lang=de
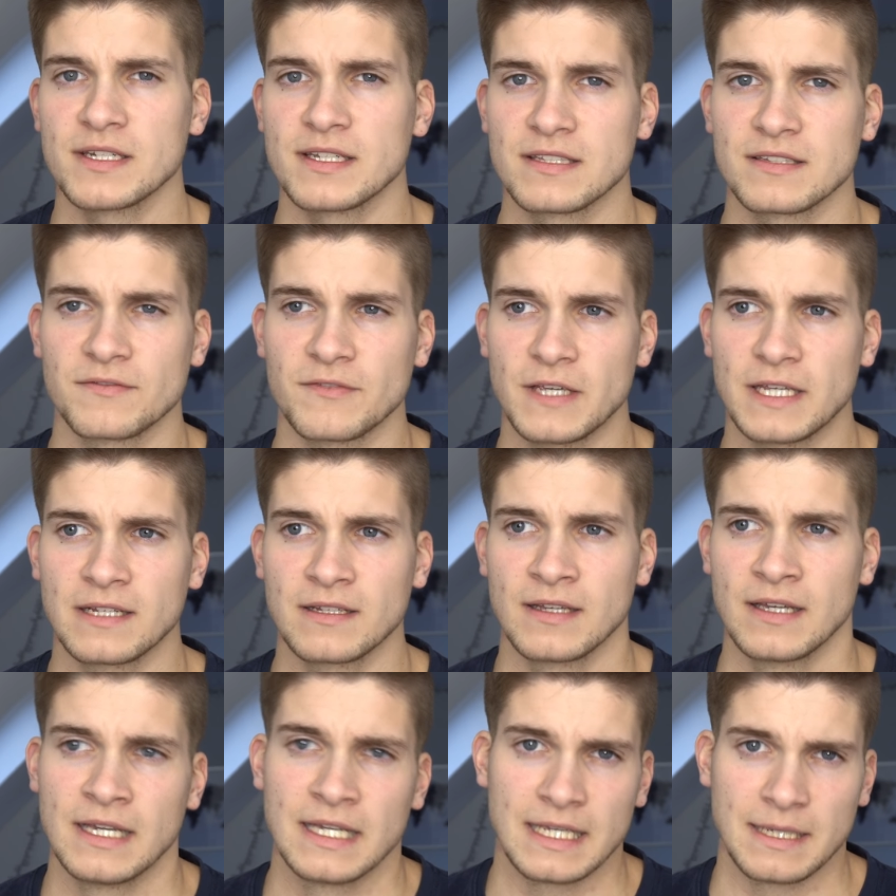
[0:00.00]

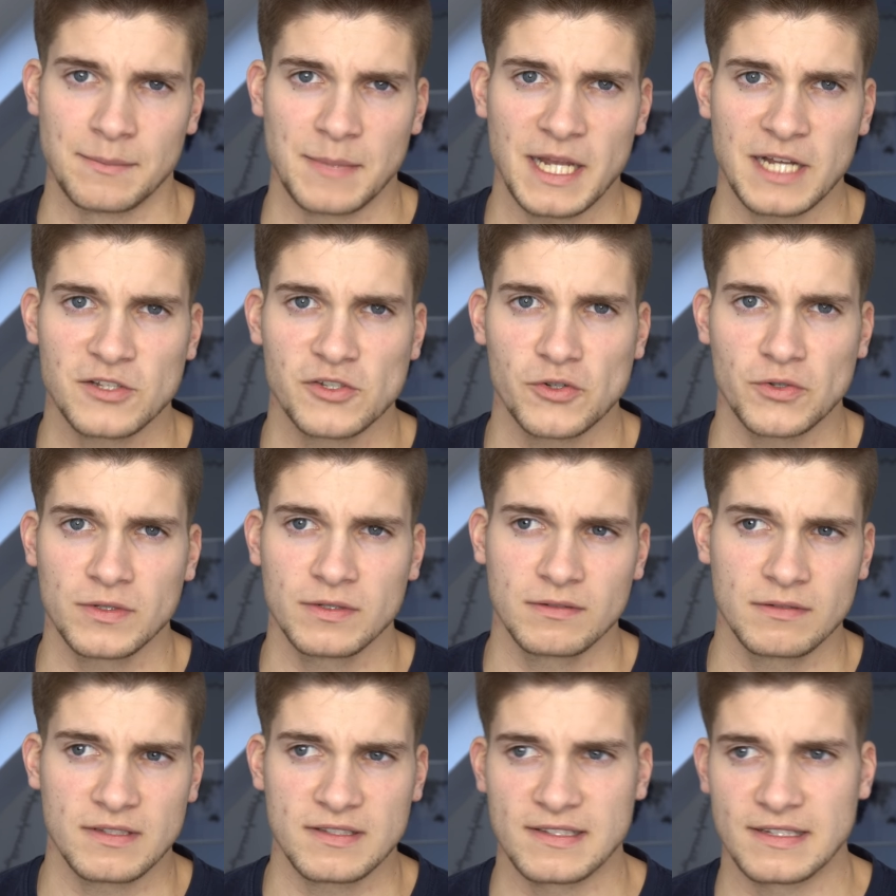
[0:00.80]
Deswegen, ihr merkt
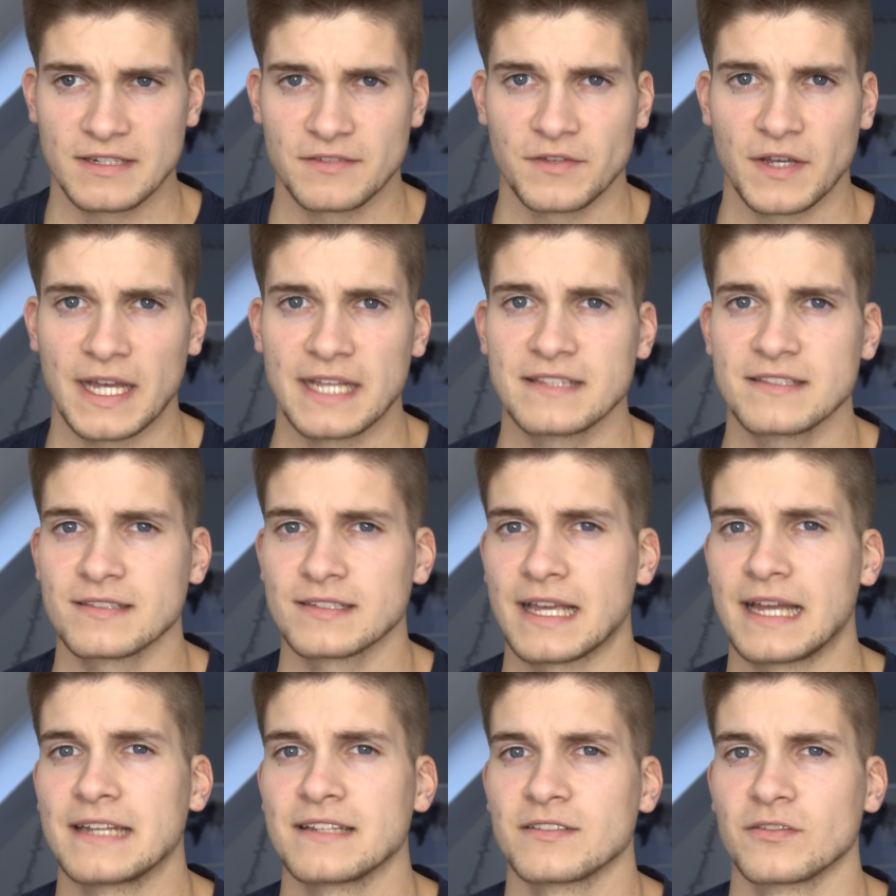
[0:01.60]
schon, diese Differenz
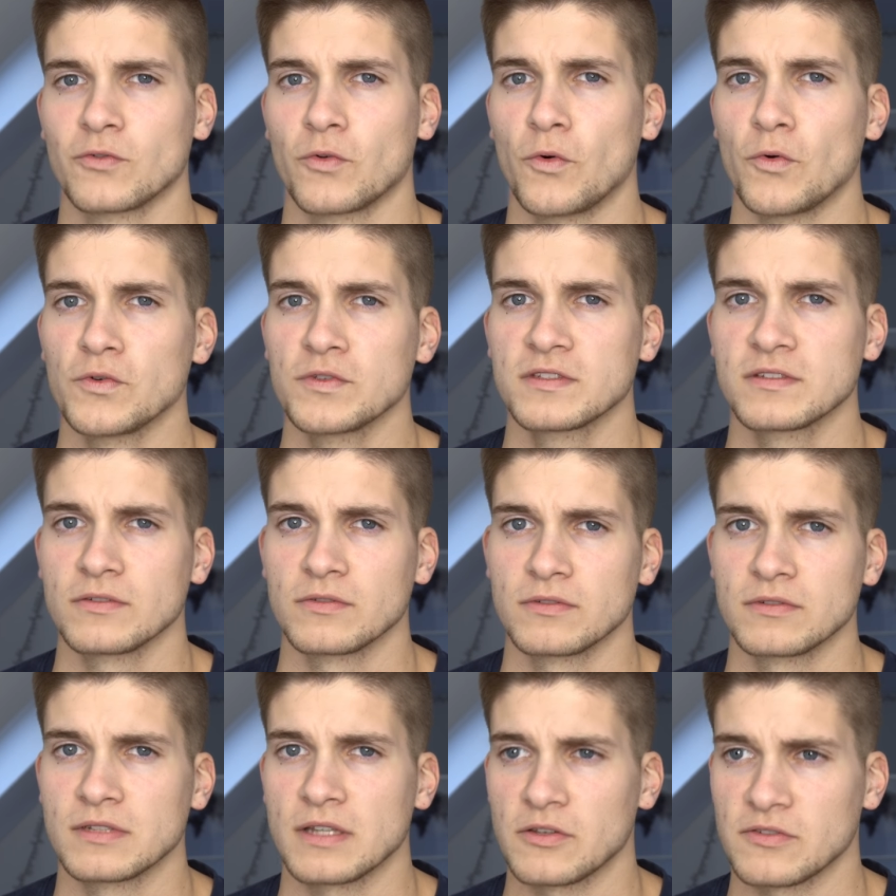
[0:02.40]
ist gar nicht so groß
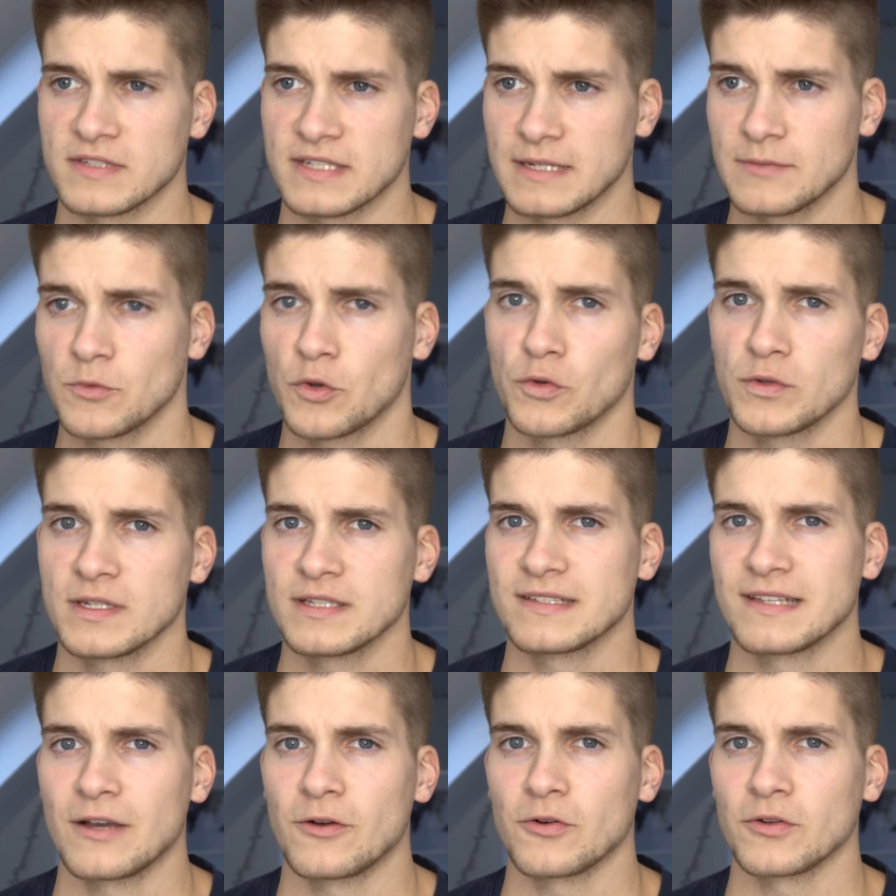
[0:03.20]
und aus dem Grund
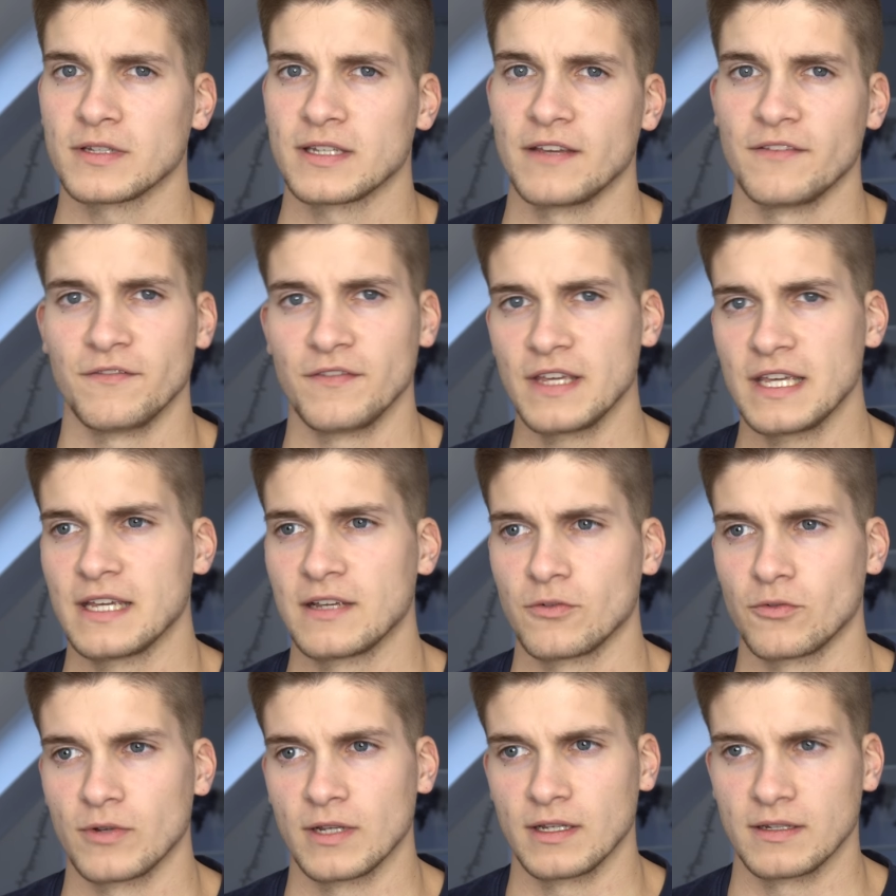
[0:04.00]
ist ja auch der
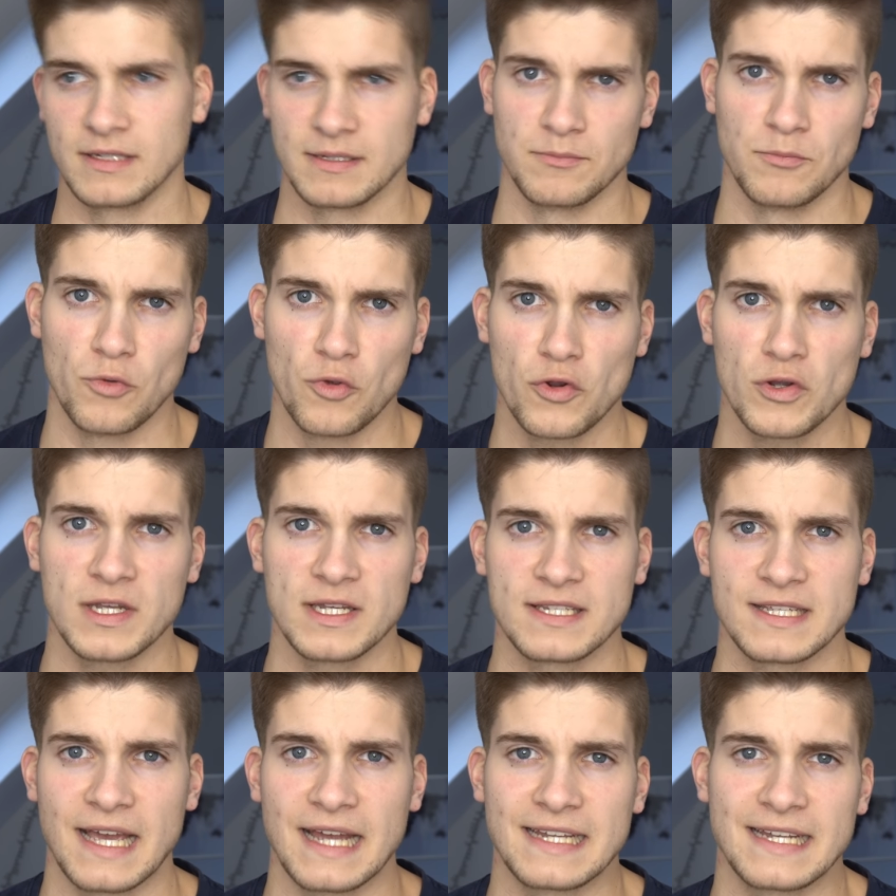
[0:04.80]
Weg oder die
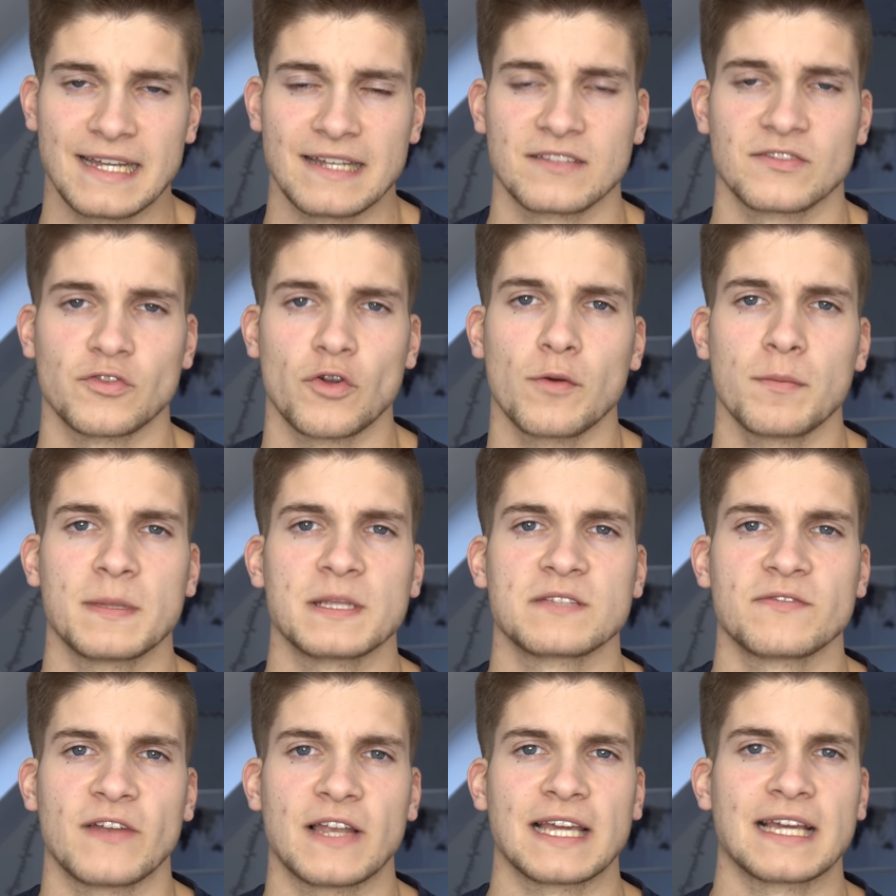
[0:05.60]
Möglichkeit eines
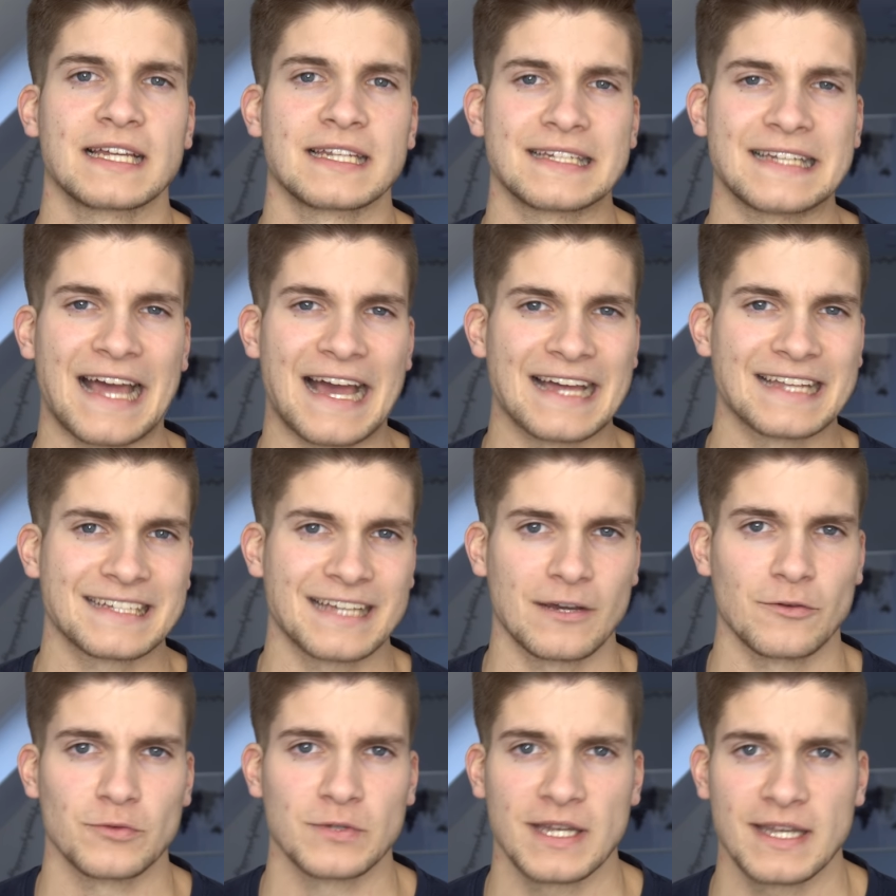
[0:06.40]
nochmals verlängerten
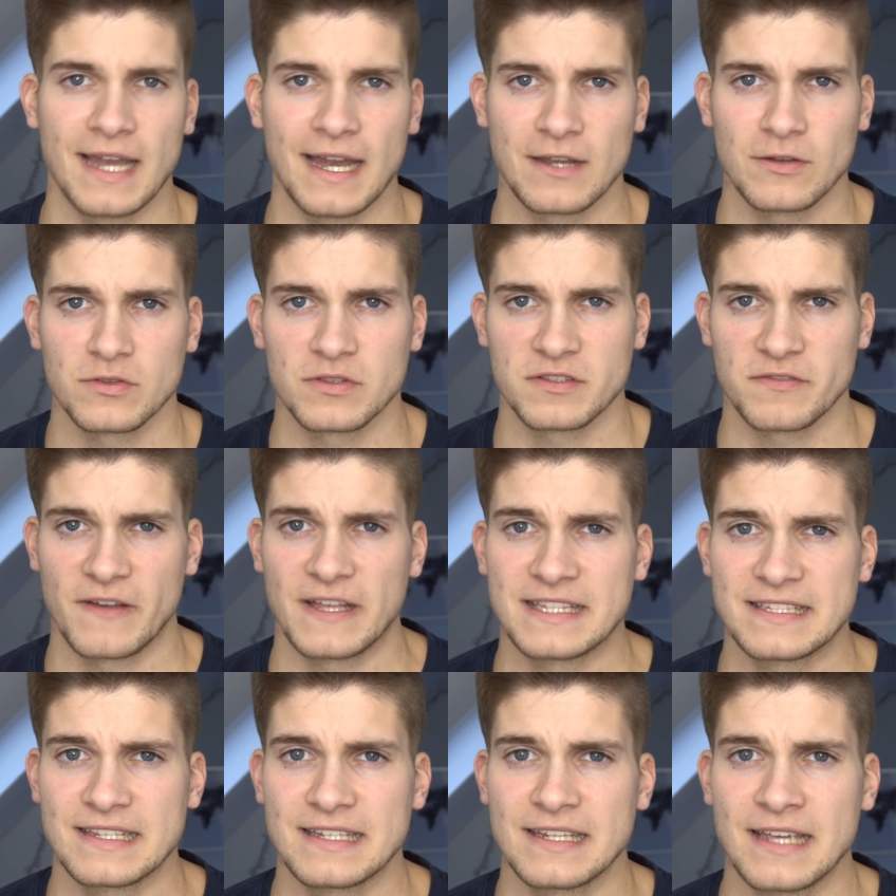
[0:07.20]

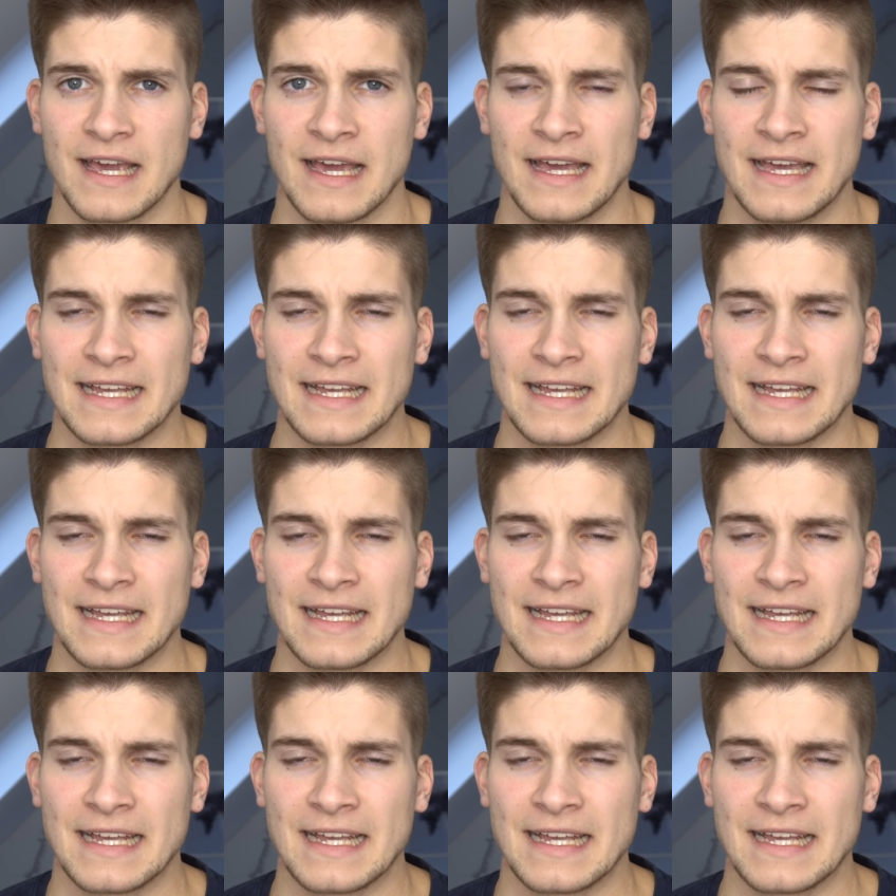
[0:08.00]
A321